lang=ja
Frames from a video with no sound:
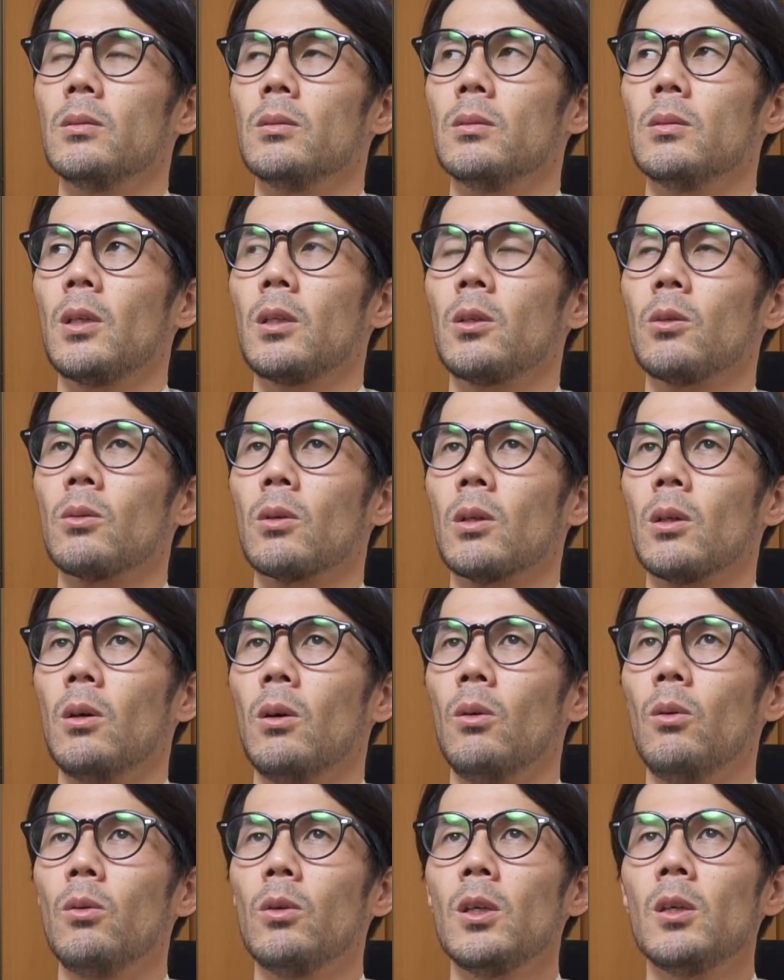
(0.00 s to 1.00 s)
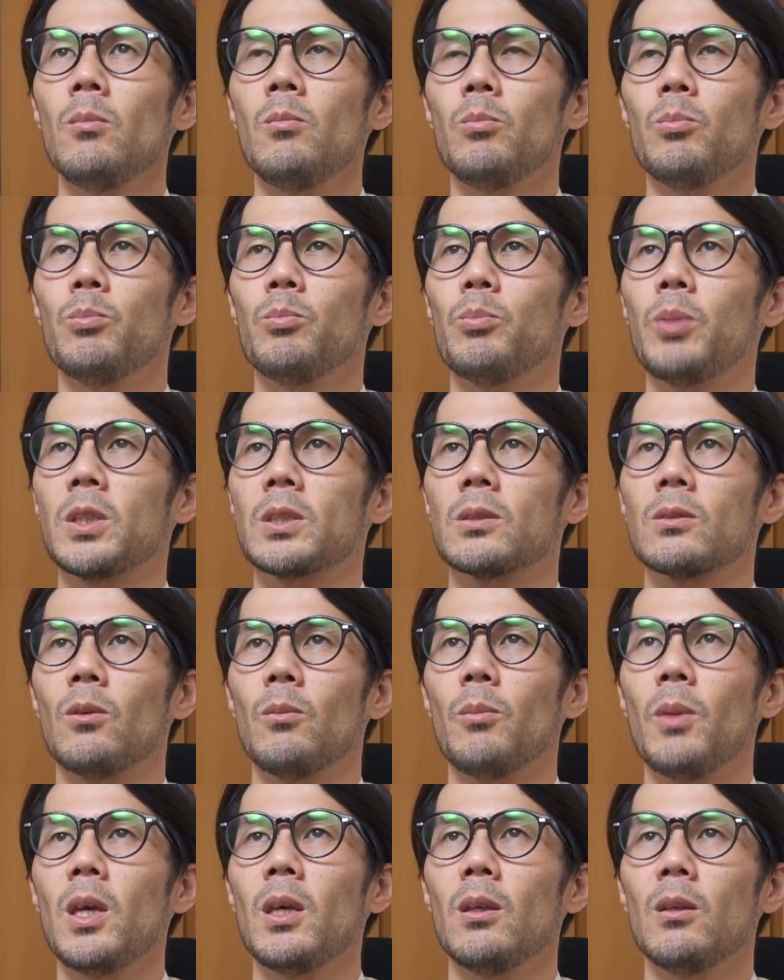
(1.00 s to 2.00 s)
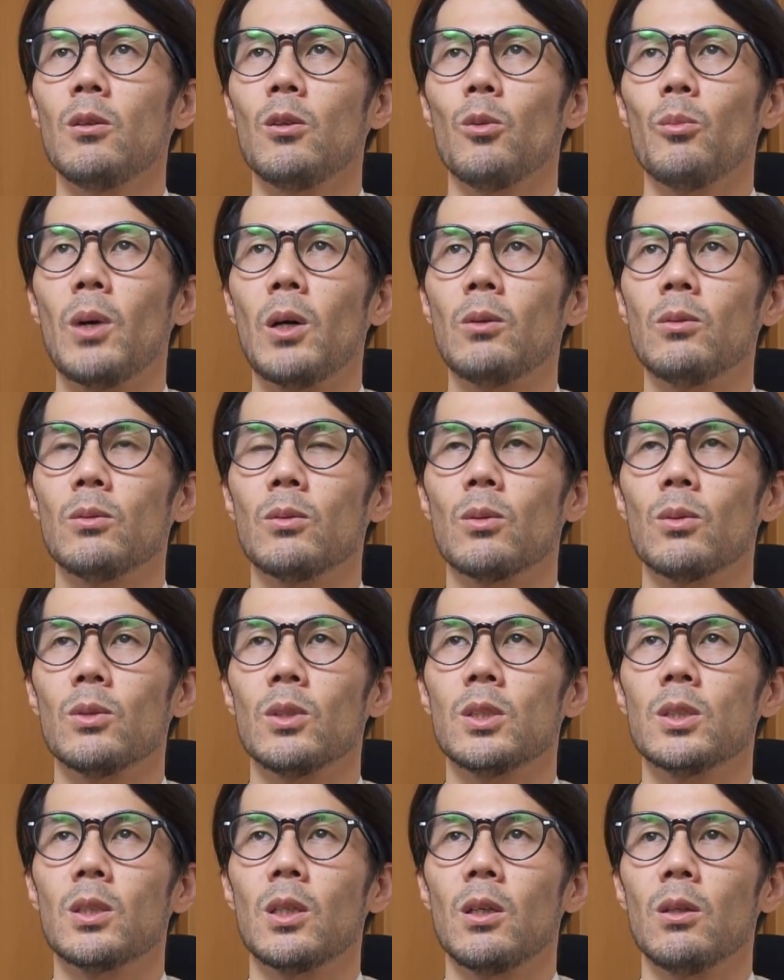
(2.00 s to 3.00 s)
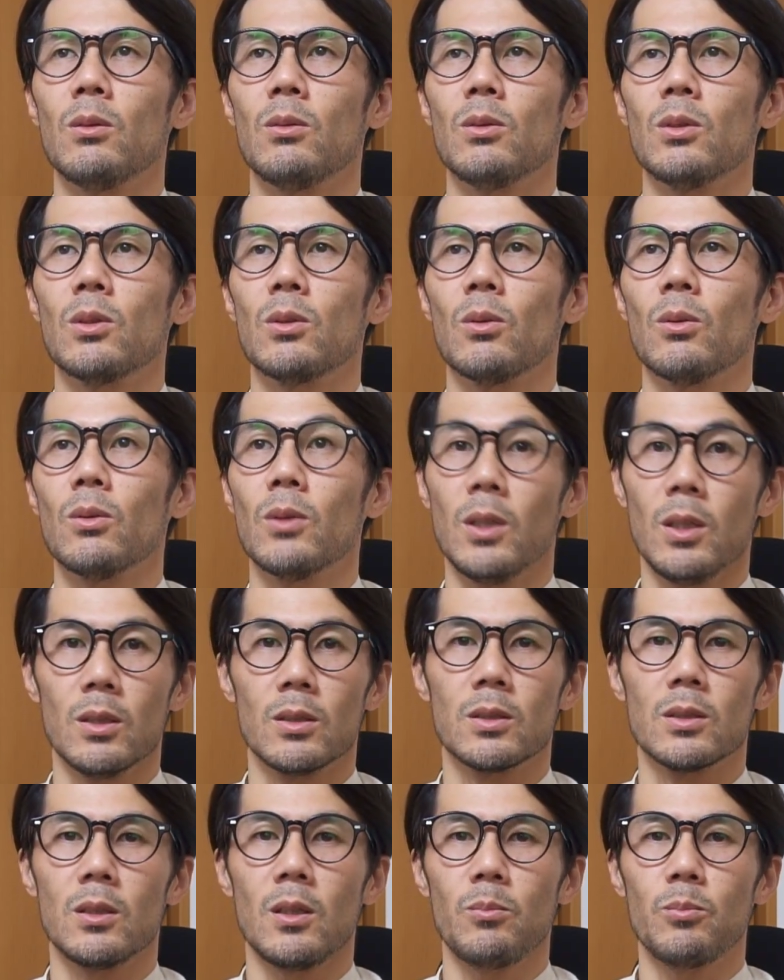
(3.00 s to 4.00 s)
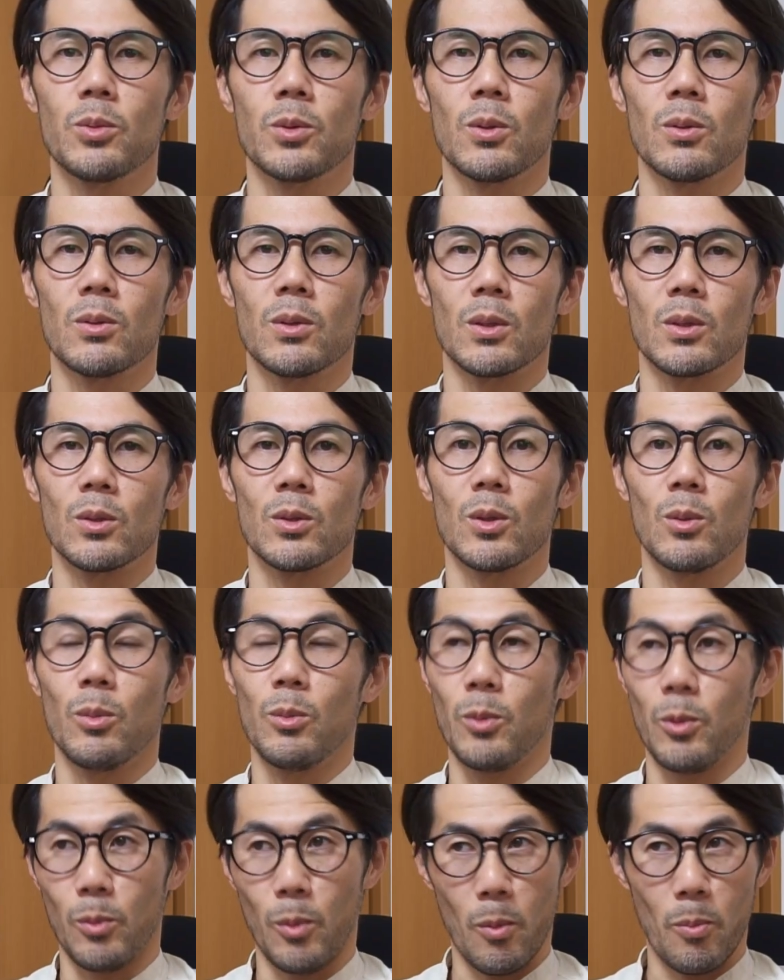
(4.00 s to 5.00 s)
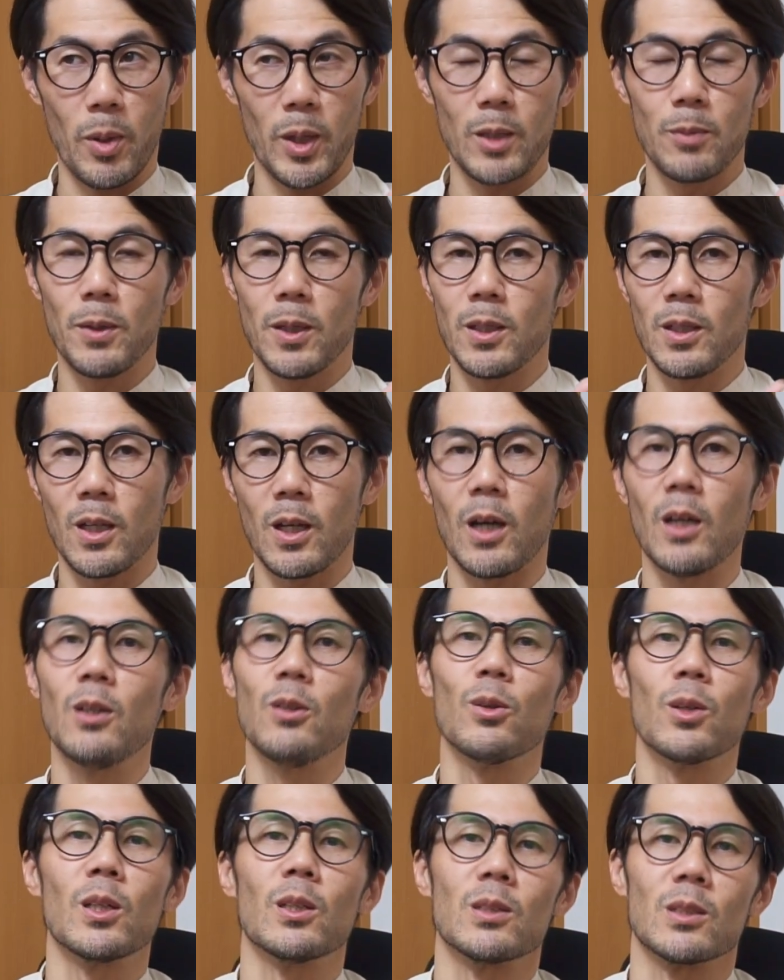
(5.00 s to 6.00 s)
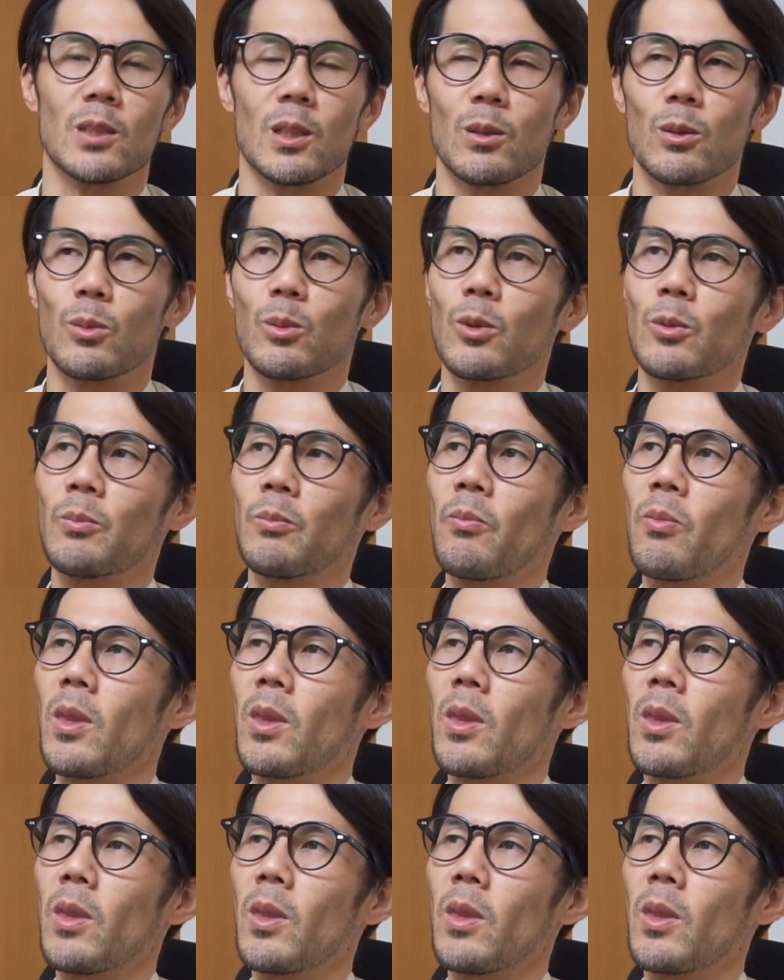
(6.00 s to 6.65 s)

なんていうのかな、オリンパスをメインのマウントにしている人でスナップ撮ってる人ももうバリバリに買いのレンズだと思う。